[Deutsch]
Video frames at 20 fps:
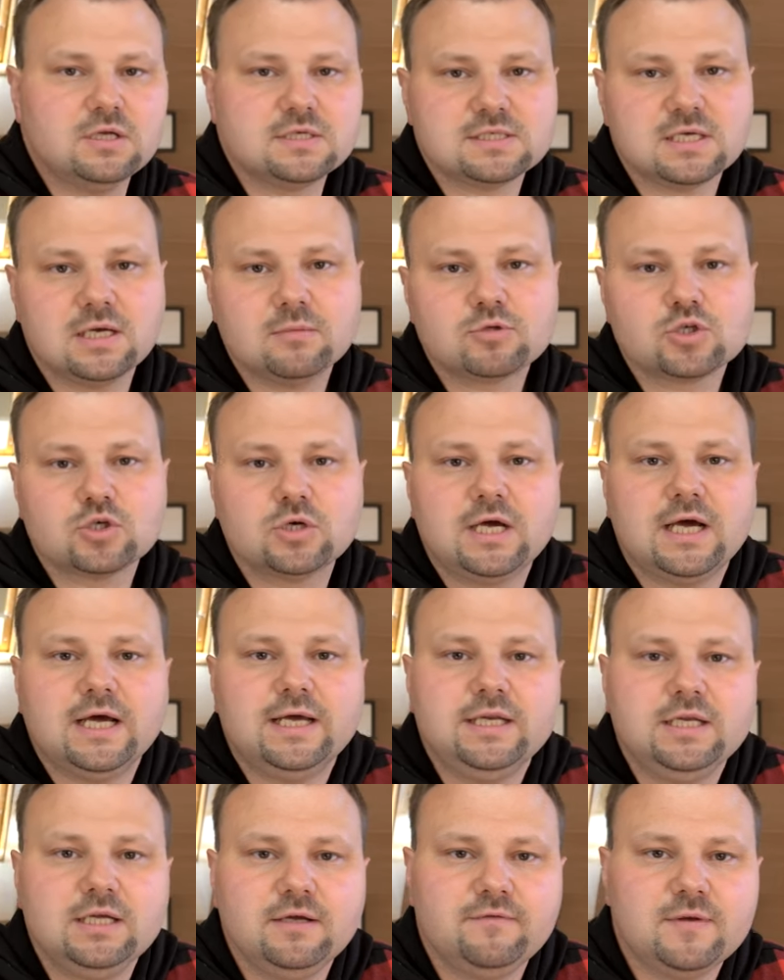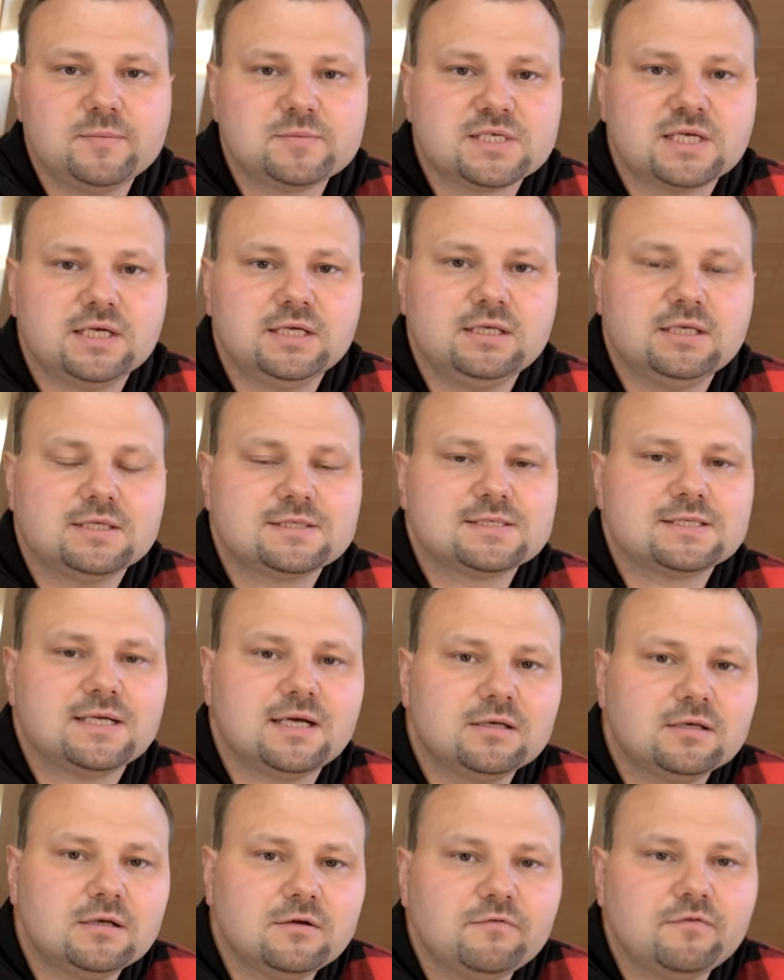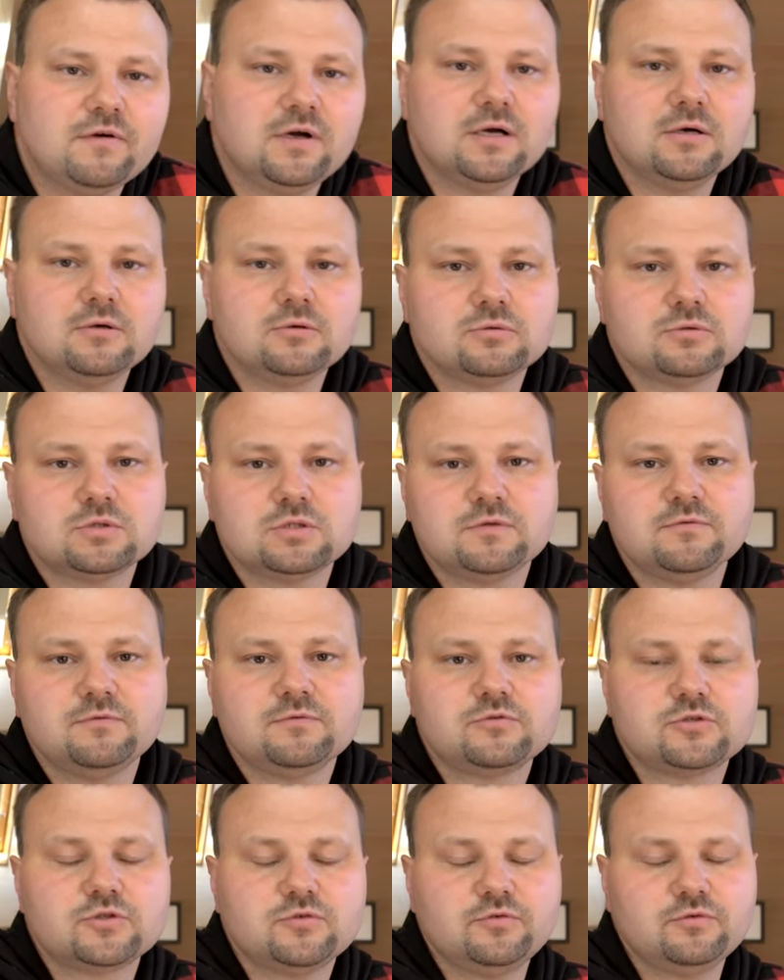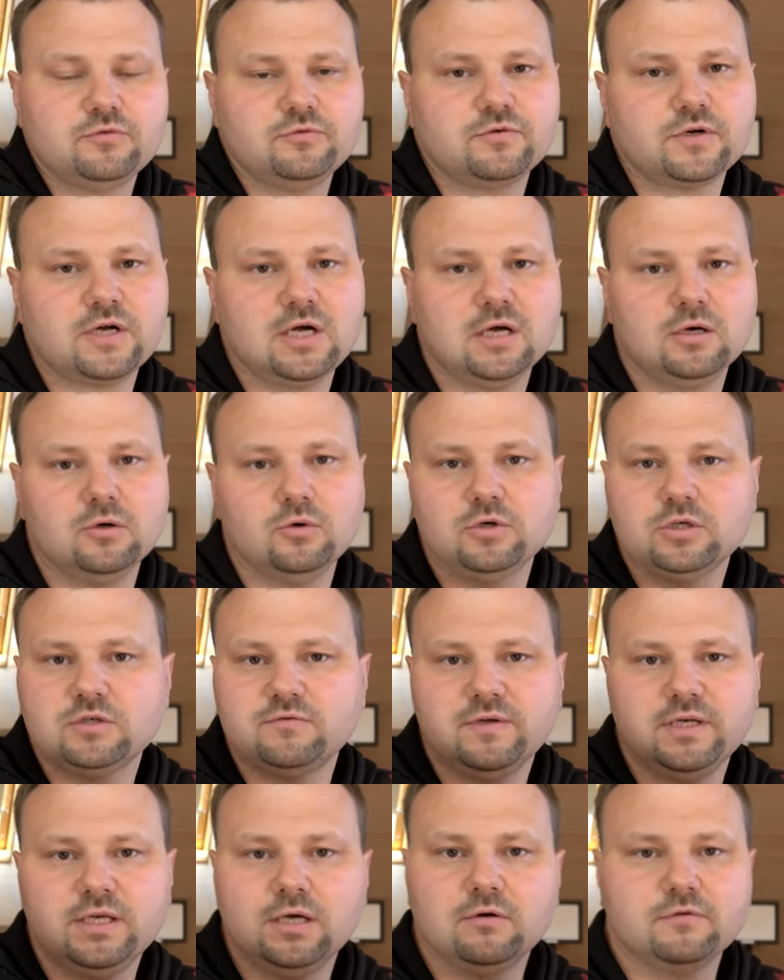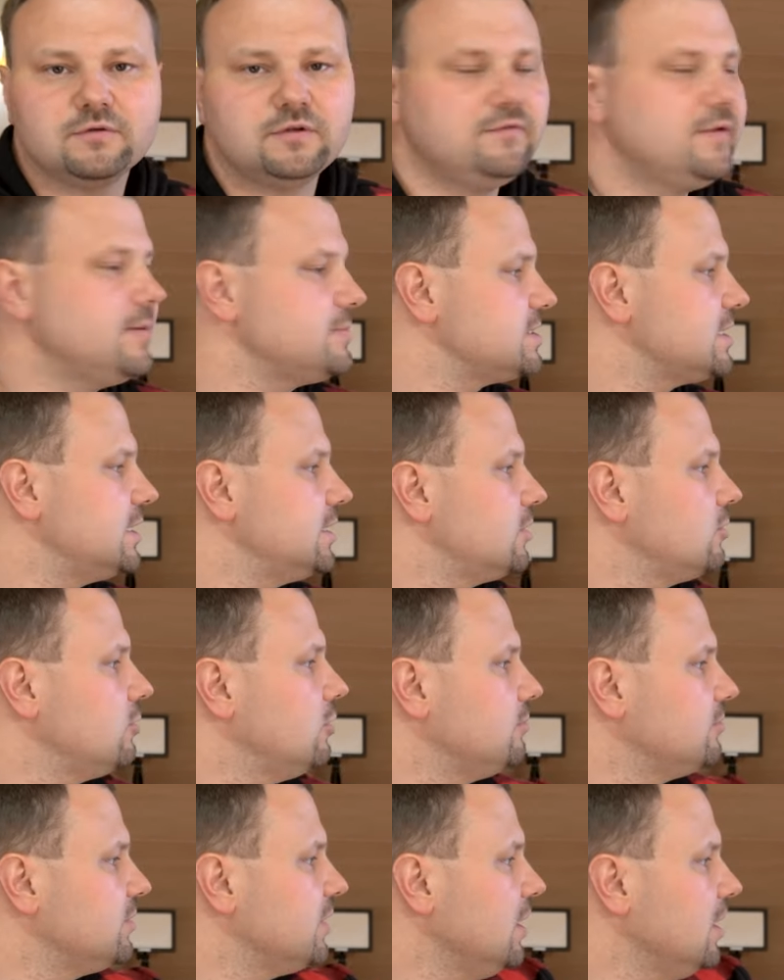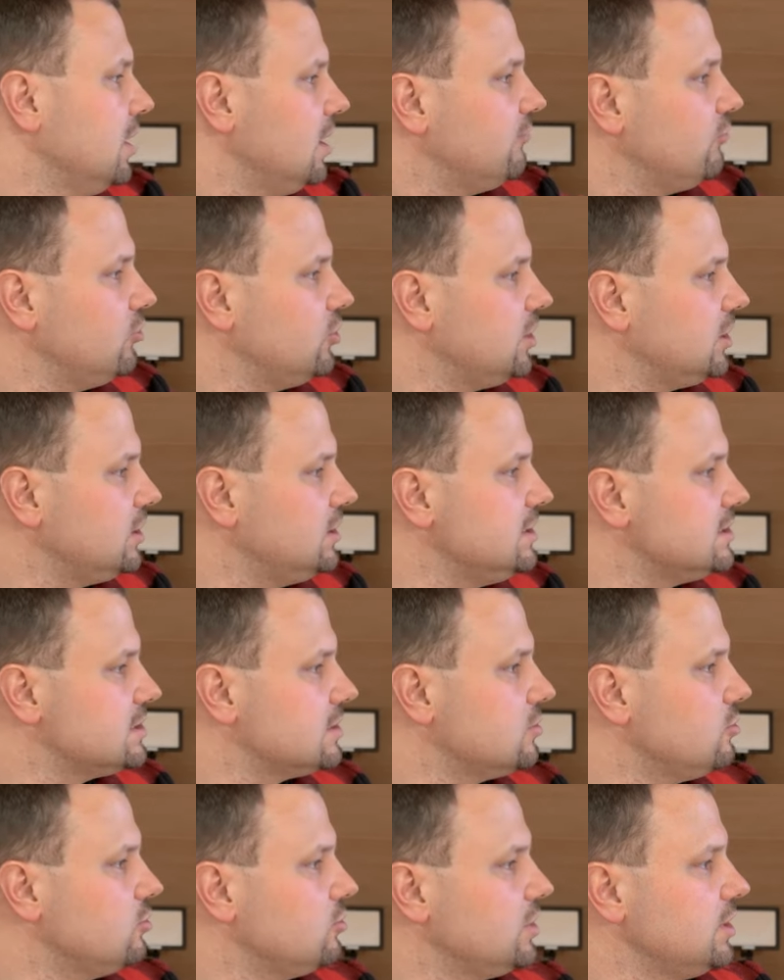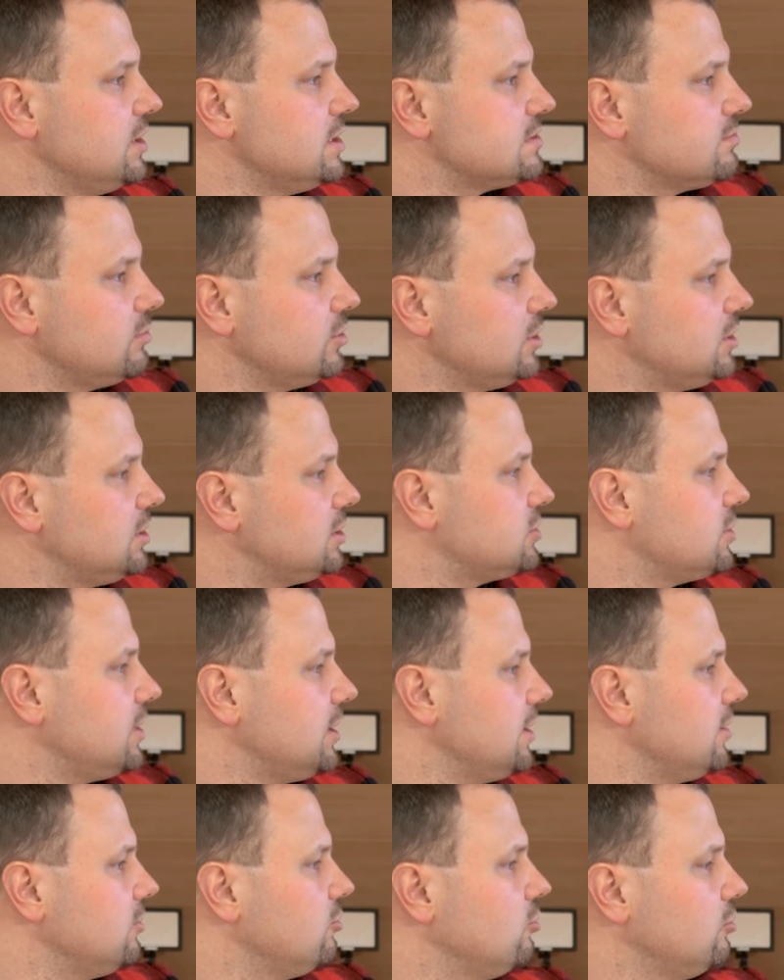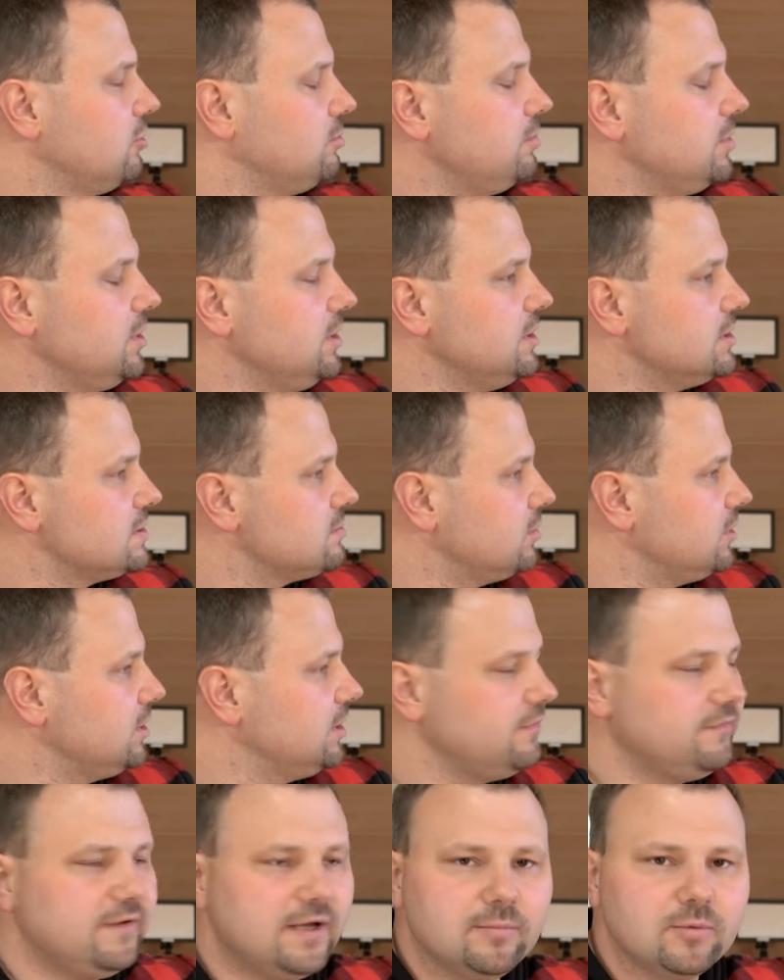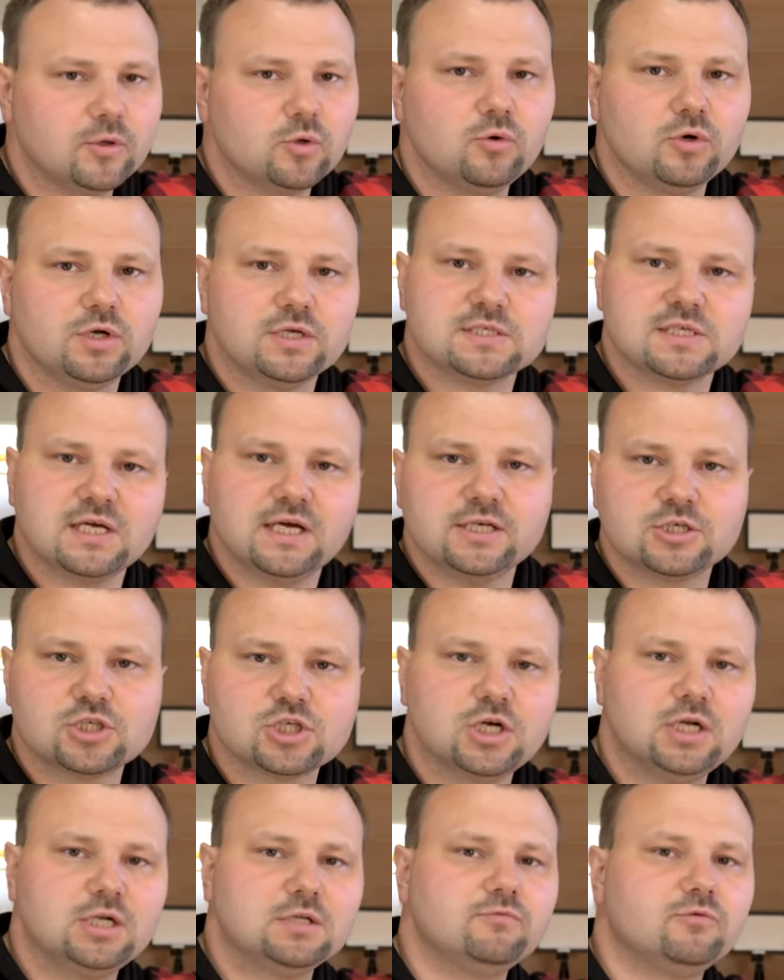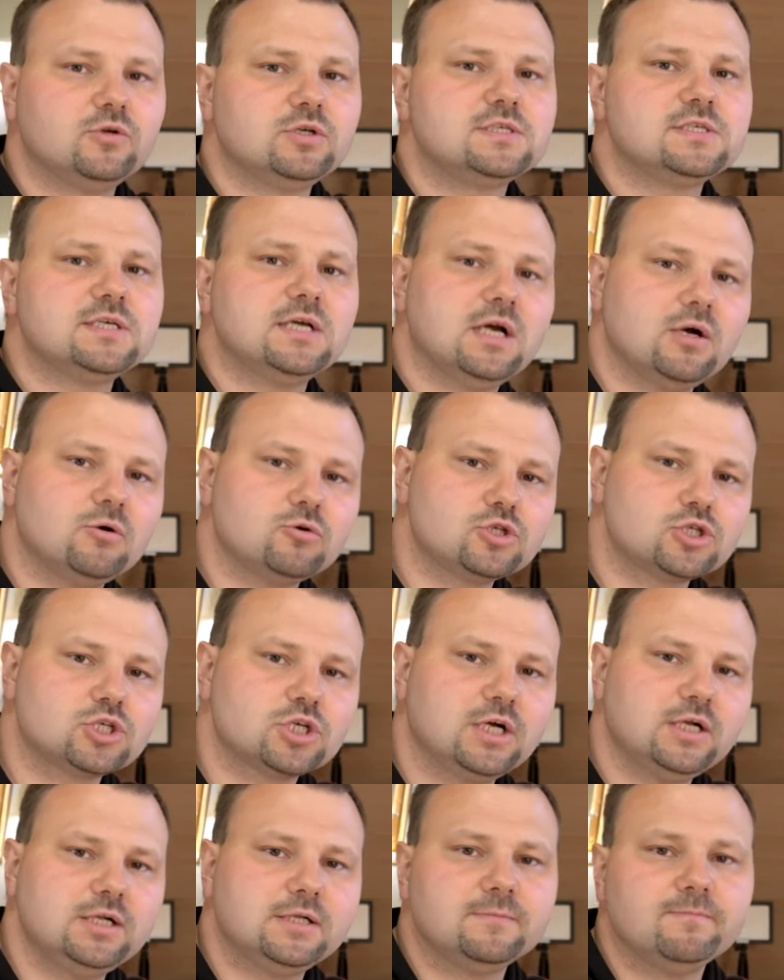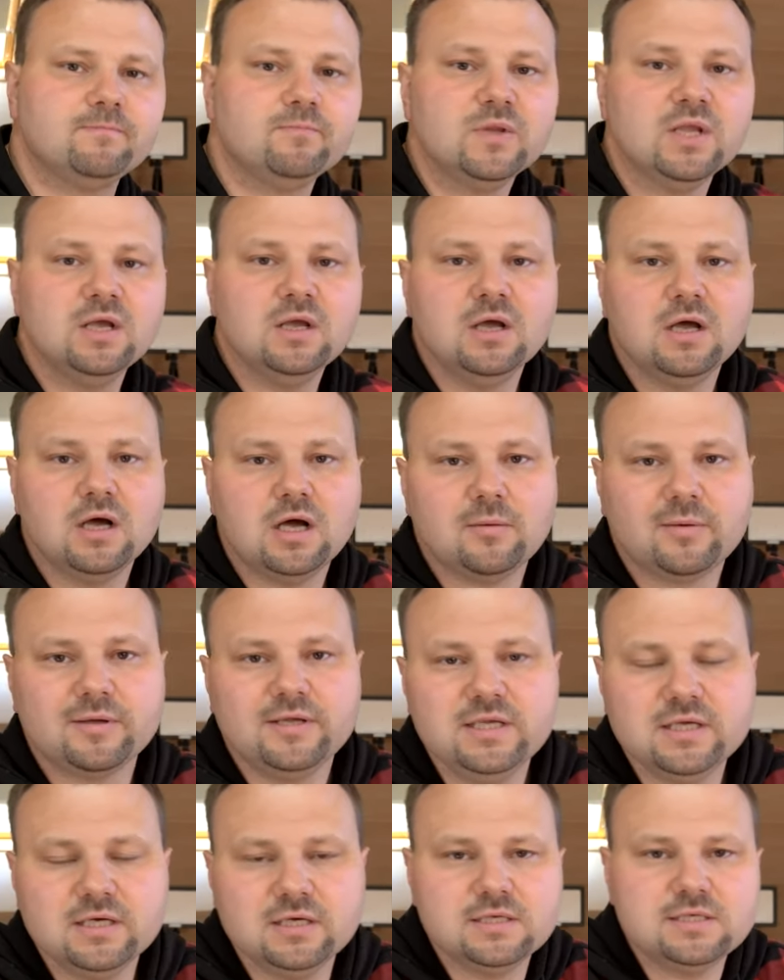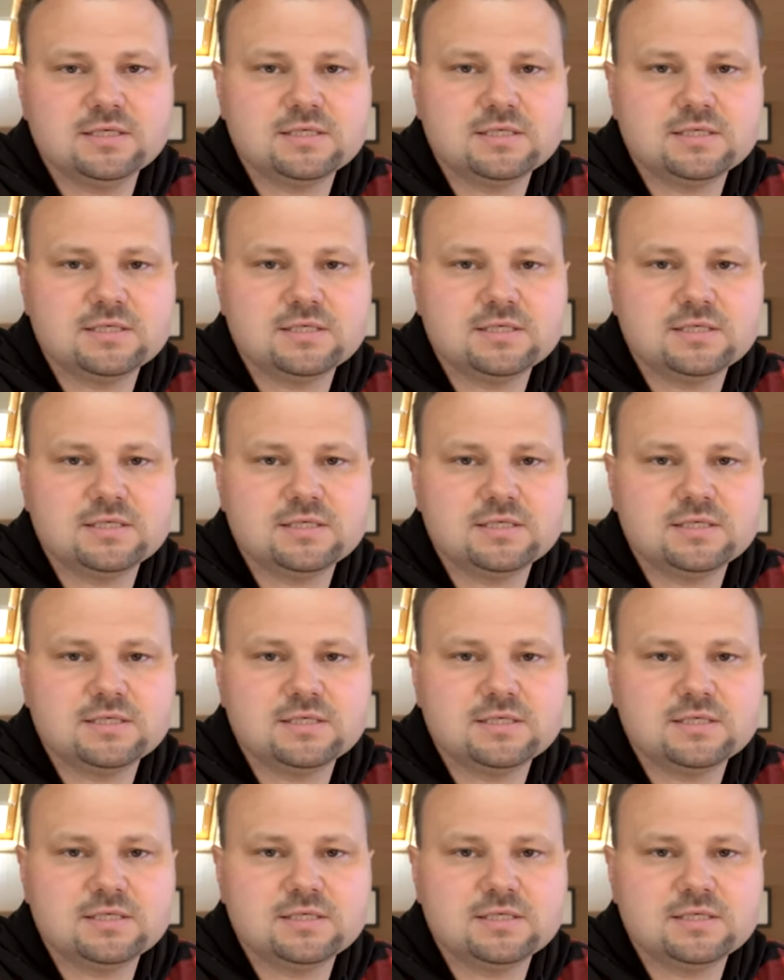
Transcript: Es haben schon einige Webseiten jetzt angefangen und fragen euch, wenn ihr auf die Webseite kommt, wollt ihr diese Cookies, wollt ihr die Tracking-Cookies, wollt ihr die Werbe-Cookies einschalten, wollt ihr sie ausschalten. Aber hier